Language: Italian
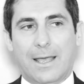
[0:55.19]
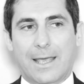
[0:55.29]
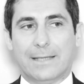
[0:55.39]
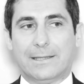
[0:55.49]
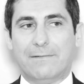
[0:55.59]

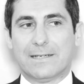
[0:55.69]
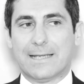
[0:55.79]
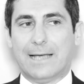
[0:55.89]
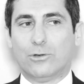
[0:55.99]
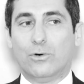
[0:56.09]
è
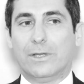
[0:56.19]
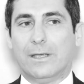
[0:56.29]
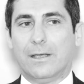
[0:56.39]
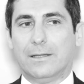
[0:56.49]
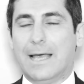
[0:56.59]
attraversato
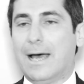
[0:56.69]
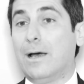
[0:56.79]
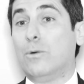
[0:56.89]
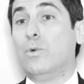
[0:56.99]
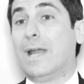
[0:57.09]

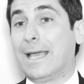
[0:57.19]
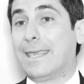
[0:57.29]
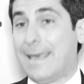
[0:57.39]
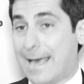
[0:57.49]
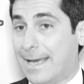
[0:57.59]
da una
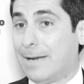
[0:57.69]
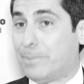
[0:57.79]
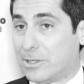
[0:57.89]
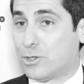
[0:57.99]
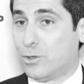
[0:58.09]
chiara
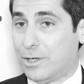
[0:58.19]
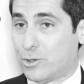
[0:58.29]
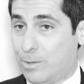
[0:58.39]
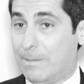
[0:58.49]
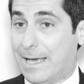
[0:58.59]
pressione
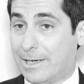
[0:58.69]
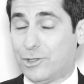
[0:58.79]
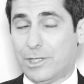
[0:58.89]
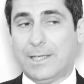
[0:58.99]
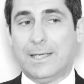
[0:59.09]
sui
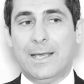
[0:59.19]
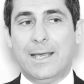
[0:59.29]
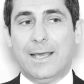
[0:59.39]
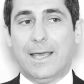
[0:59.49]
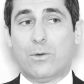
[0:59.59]
margini
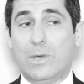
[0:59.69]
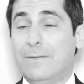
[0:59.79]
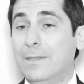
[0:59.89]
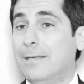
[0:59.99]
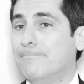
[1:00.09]
e
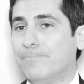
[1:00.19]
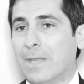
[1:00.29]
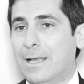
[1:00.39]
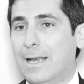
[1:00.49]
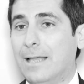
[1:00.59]
quindi
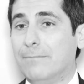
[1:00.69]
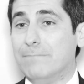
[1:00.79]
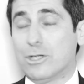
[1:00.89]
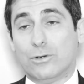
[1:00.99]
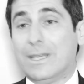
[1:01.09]

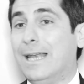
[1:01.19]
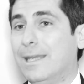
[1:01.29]
bisogna